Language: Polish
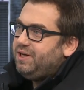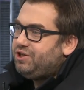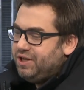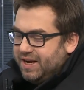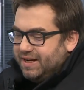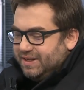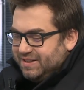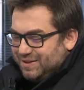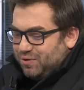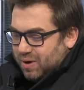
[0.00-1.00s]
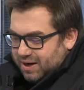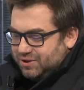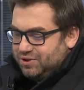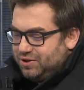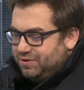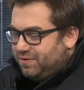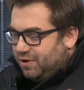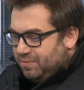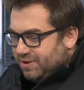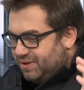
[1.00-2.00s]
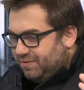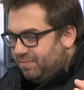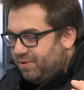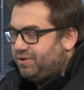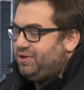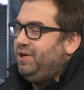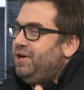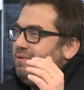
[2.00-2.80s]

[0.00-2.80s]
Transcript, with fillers: znaczy nie jeden skład siedzi w komisji wyborczej